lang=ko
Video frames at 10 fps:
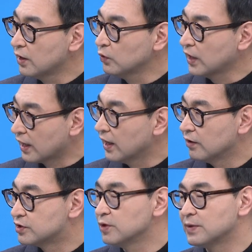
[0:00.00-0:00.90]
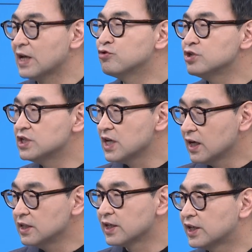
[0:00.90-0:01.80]
해온 나라예요. 지금 그렇죠. 내수
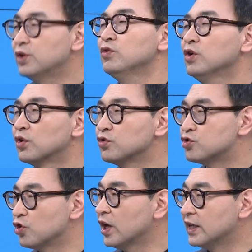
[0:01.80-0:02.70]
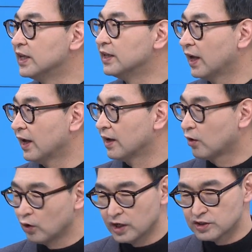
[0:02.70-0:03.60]
시장을 이제 키우는 것도 중요한 일인데 음.
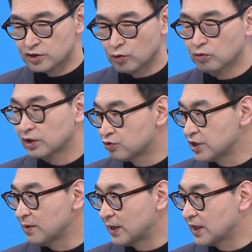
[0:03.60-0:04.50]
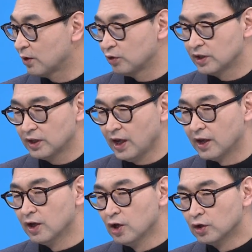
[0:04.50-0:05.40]
거기에 이제 정부가 투자를 많이 하고
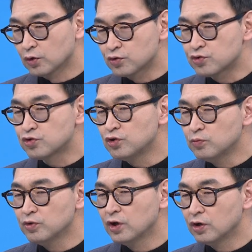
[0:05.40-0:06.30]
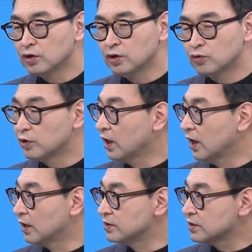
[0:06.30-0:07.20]
있는데 또 수출 무역을
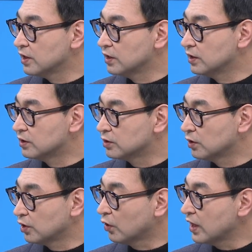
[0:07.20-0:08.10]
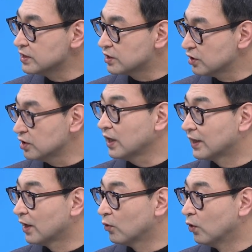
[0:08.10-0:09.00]
우리가 이제 이저 역행시켜서는
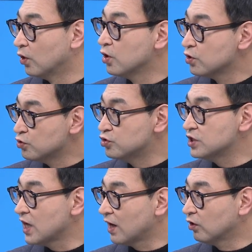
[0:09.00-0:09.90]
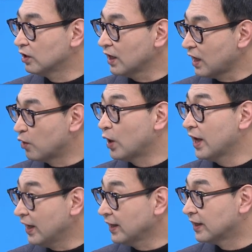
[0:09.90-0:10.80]
안 되고 네. 유지하거나
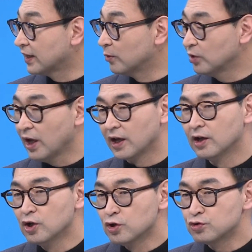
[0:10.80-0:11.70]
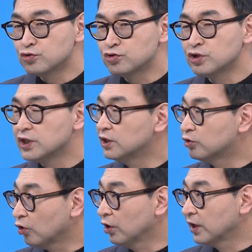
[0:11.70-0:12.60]
강화해야 되기 때문에 수출
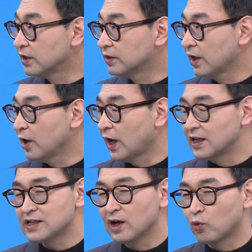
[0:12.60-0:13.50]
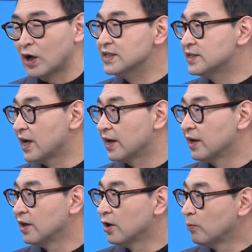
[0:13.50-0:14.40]
길을 뚫어야 되는데 항상 관세
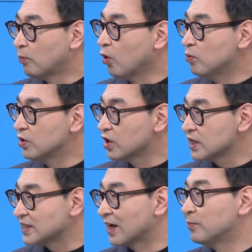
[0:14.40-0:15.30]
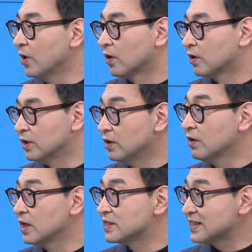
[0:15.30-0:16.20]
보호무역의 장벽
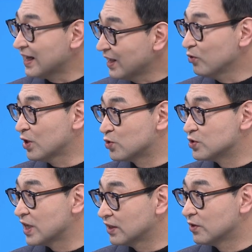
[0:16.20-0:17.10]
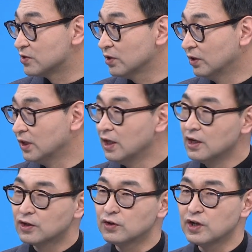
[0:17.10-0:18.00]
이런 게 이제 상대국에 존재하는 거죠.
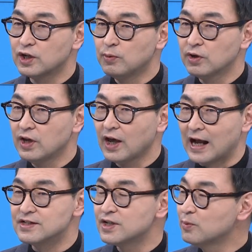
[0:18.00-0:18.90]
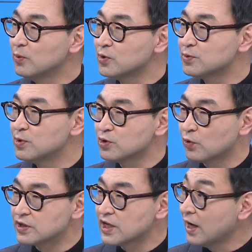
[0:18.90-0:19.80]
그렇죠. 그런데 이번에 알셉을 보시면 좀
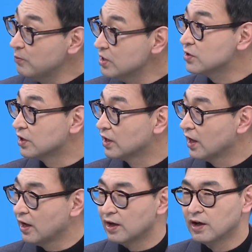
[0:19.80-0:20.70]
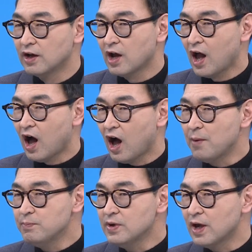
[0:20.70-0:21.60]
굉장히 합리적인 게 음.
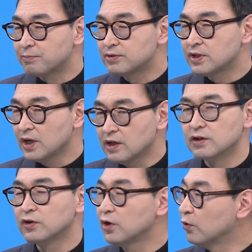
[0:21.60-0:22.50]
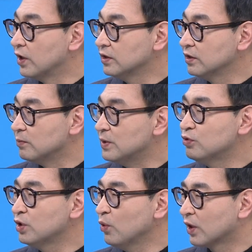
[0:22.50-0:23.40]
한미 FTA 이런 경우에는
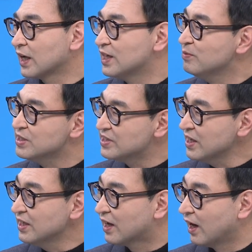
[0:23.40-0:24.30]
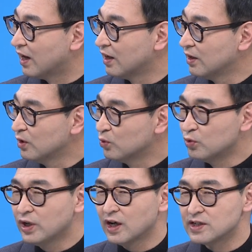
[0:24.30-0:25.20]
미국이 워낙 힘이 세니까 네.
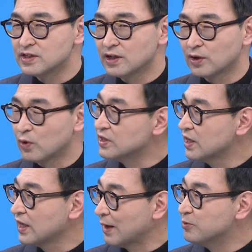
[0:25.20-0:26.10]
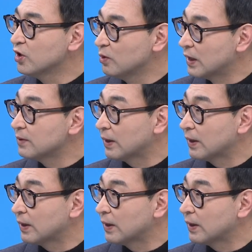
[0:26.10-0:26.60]
우리가 이제 굉장히 압력을 많이